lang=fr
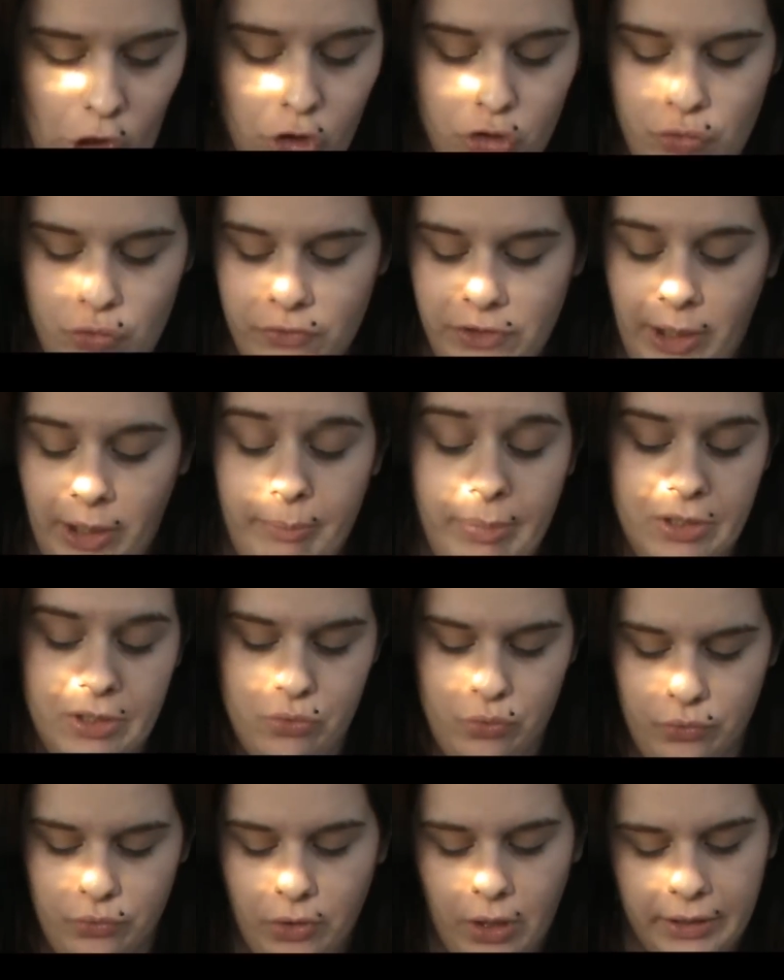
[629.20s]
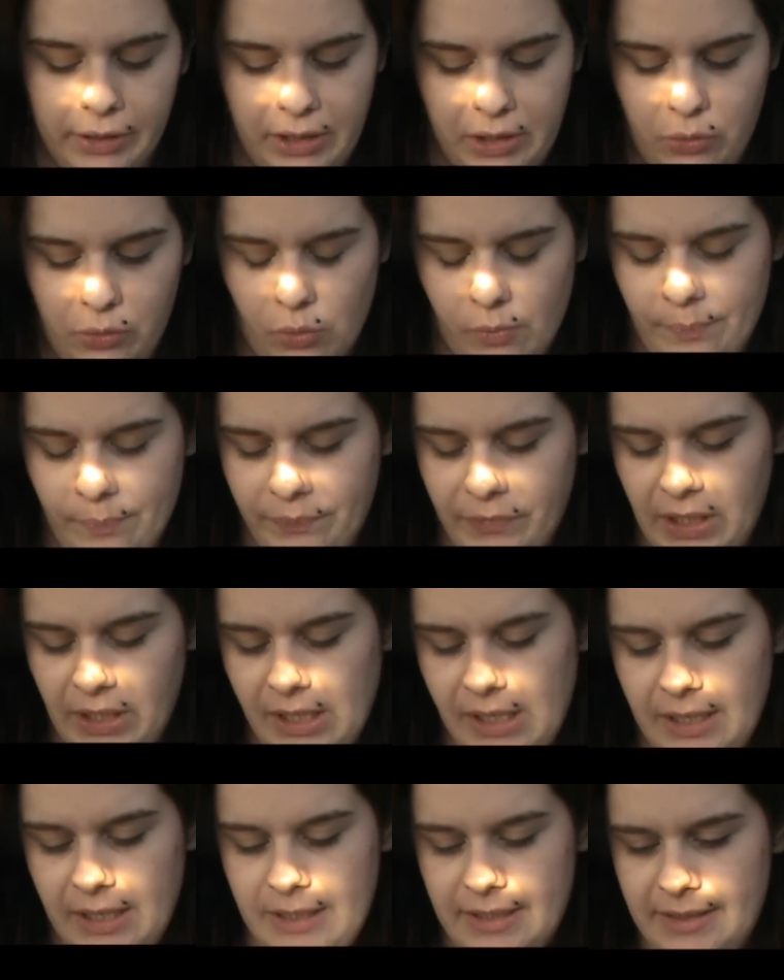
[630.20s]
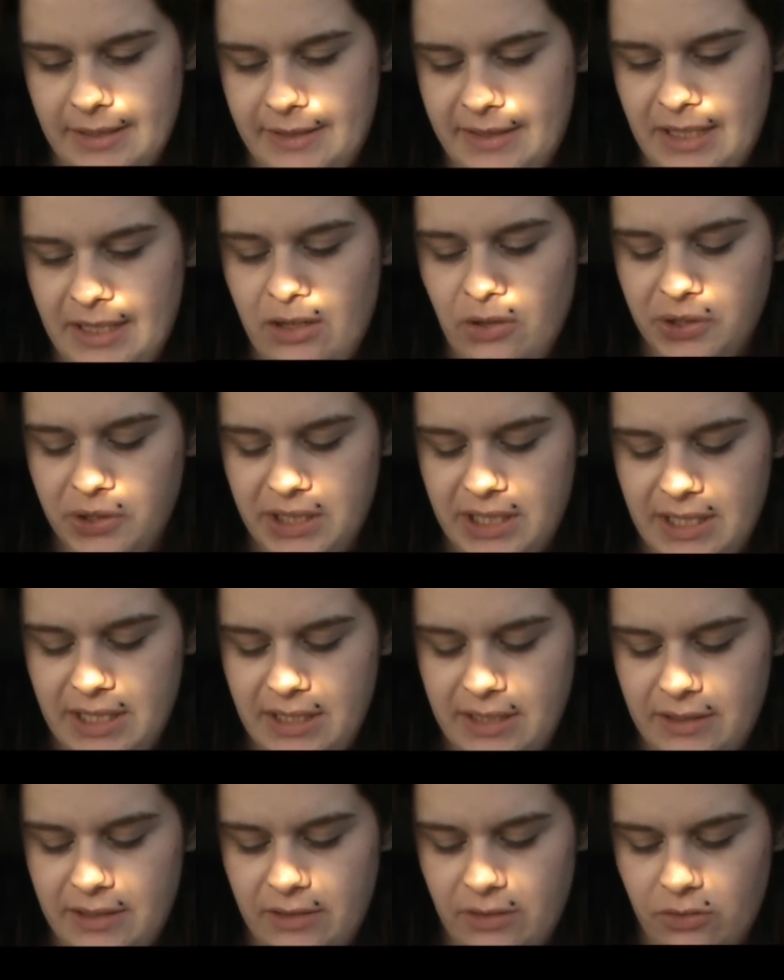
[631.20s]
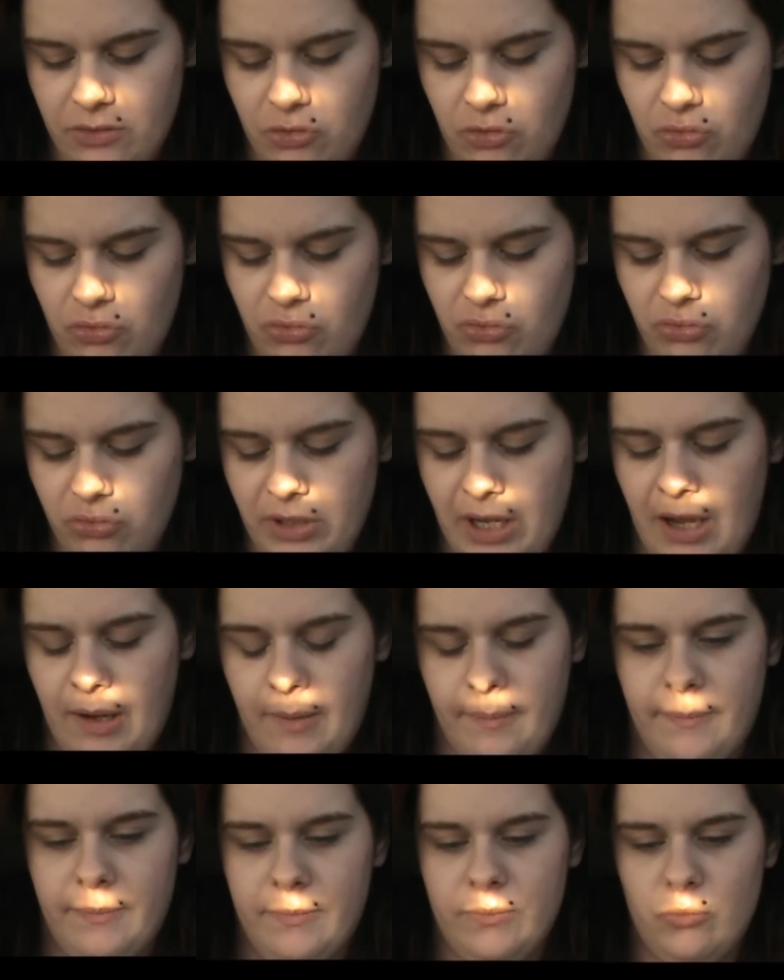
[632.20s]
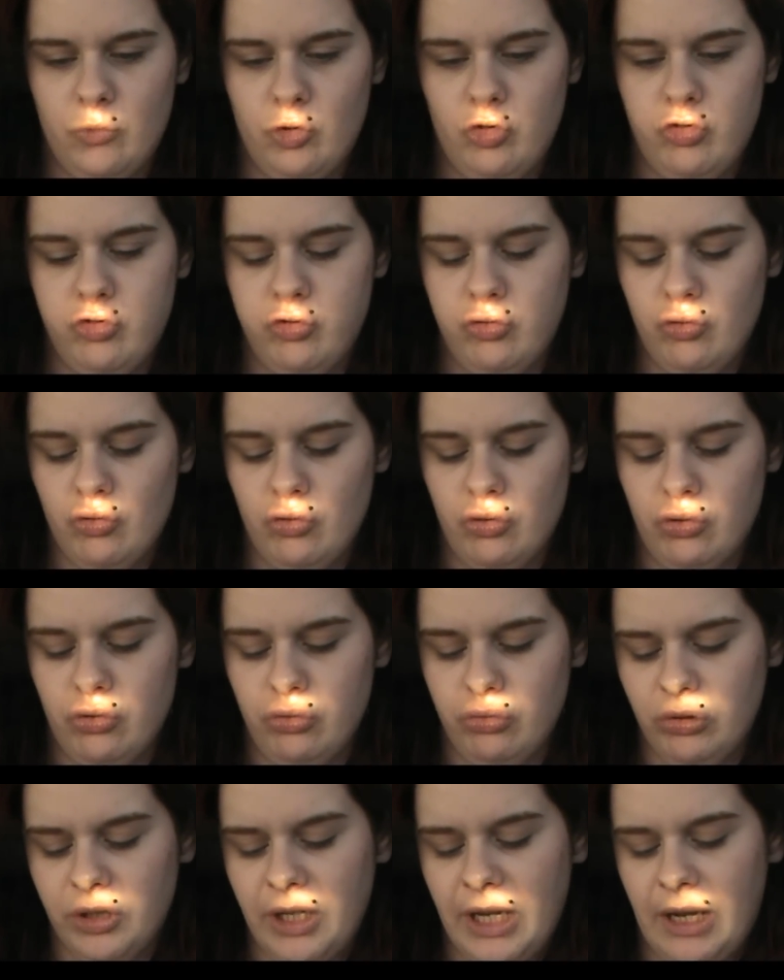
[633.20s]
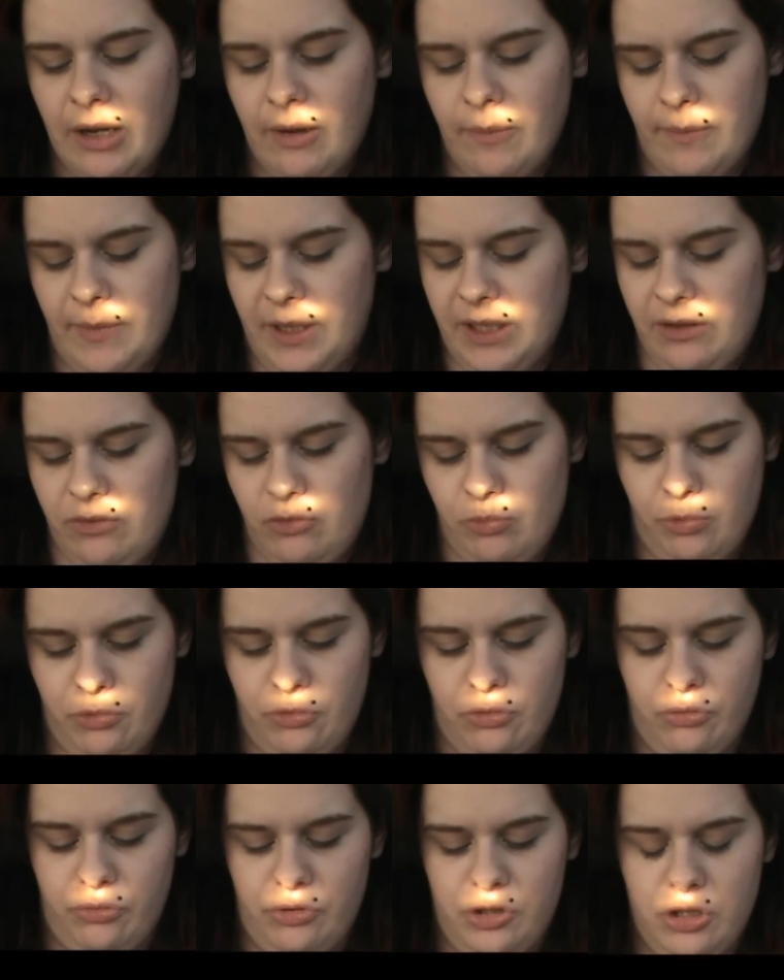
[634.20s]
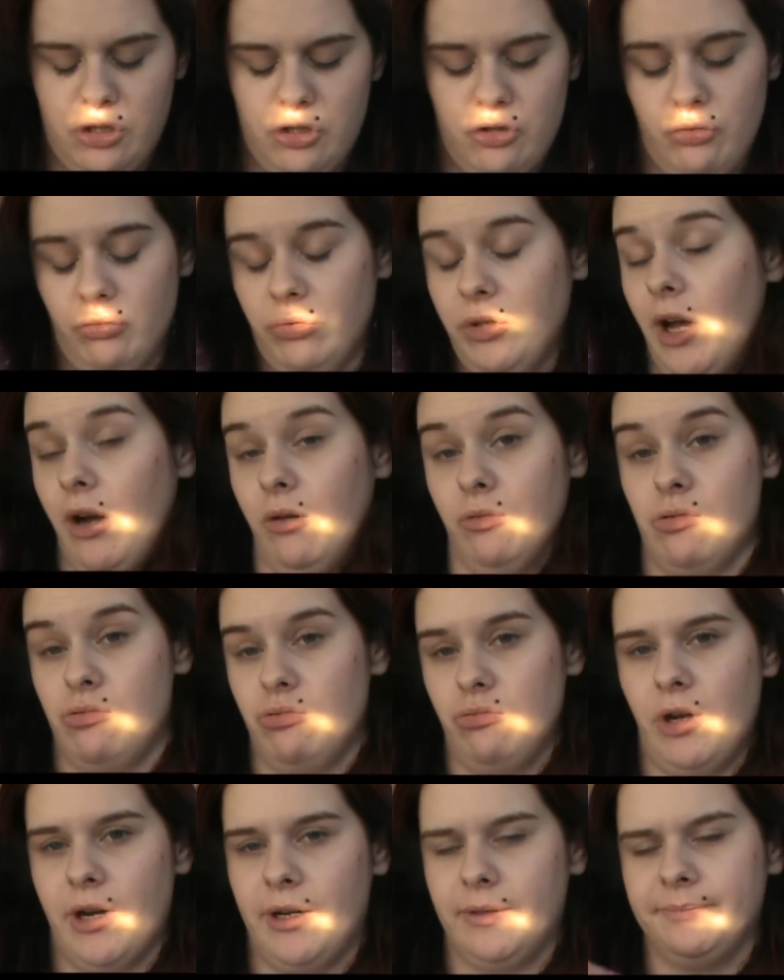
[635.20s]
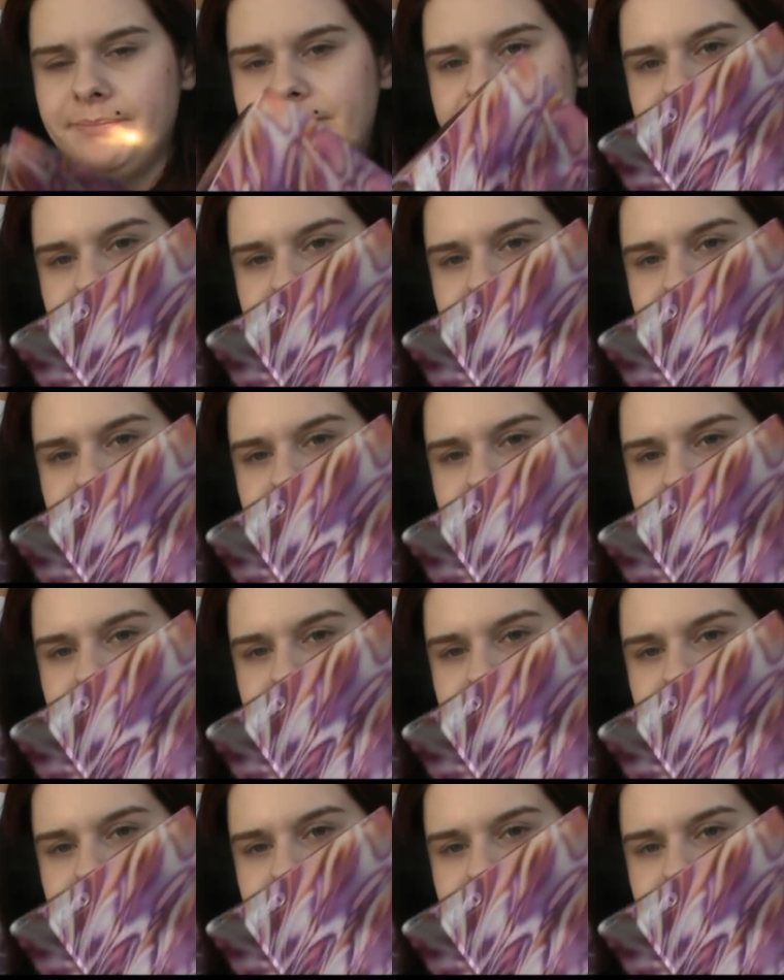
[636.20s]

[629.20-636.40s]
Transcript: tu viens pas souvent à Kiko. C'est le kit Sugar... Sugarmat. Je sais pas si on dit Sugar ou Sugar.